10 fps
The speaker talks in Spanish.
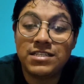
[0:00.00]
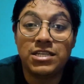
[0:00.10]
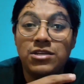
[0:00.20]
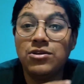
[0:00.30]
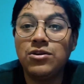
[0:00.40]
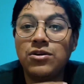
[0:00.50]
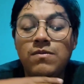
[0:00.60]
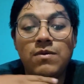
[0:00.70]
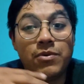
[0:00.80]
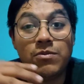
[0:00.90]
si yo
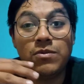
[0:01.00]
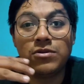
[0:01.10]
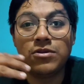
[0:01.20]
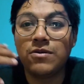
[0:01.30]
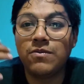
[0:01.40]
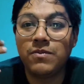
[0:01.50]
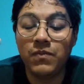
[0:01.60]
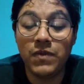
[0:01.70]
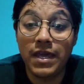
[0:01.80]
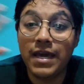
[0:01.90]
como promotor
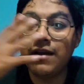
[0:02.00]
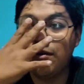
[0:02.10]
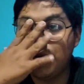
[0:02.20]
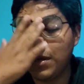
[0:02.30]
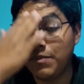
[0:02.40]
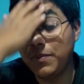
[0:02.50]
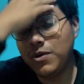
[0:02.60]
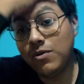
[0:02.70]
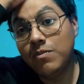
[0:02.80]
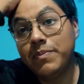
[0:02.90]
llego y
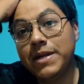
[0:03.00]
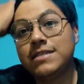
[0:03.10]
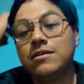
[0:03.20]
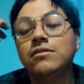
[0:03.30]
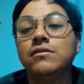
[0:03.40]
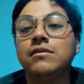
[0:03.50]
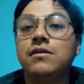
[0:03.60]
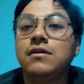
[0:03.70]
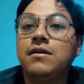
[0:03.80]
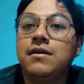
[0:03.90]
pongo un precio
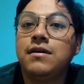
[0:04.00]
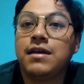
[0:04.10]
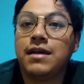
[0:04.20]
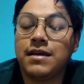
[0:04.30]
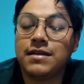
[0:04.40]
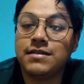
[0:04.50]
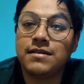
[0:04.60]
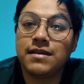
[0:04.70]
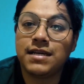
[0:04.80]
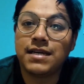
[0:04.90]

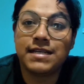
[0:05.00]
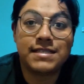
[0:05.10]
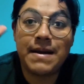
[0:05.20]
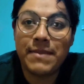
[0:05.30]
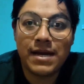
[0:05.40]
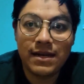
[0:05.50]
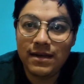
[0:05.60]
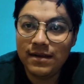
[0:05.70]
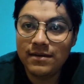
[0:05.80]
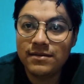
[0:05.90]
este, que está
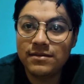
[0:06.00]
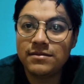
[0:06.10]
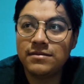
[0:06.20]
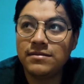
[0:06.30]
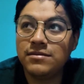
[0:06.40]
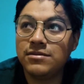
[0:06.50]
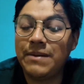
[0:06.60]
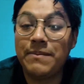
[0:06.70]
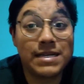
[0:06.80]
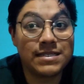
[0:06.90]
mal,
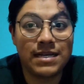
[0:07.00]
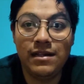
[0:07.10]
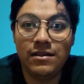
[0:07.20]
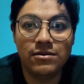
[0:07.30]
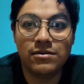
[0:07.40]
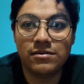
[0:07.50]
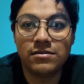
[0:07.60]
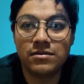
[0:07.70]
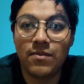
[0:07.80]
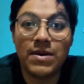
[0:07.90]
más alto
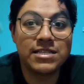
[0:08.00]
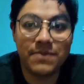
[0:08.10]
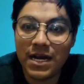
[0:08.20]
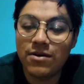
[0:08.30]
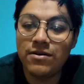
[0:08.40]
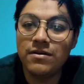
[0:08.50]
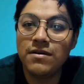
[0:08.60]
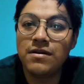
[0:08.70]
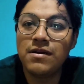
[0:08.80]
o más bajo,